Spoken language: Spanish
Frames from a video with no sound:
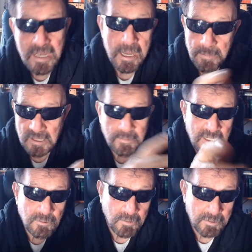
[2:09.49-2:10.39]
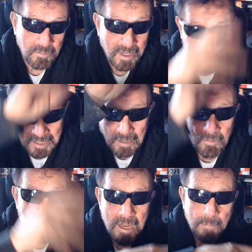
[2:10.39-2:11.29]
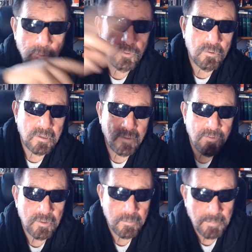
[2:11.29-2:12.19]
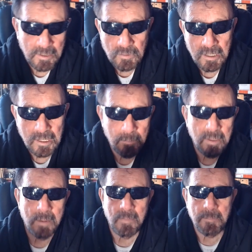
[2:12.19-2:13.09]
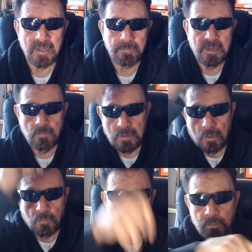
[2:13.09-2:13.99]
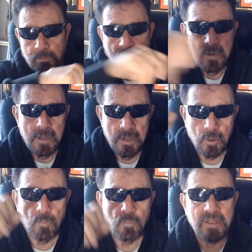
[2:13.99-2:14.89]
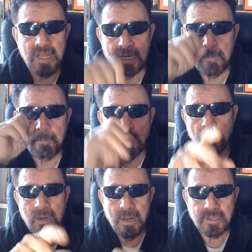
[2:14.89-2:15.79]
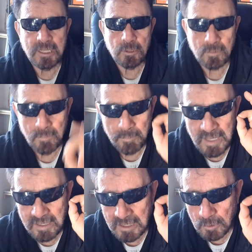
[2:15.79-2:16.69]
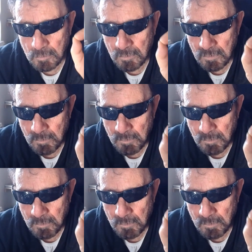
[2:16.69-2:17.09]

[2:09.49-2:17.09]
Y precisamente en Toledo, ¿eh? general punto geográfico de España. Usted el mapa de España, una cruz, como una diana, pon el centro, mire el centro,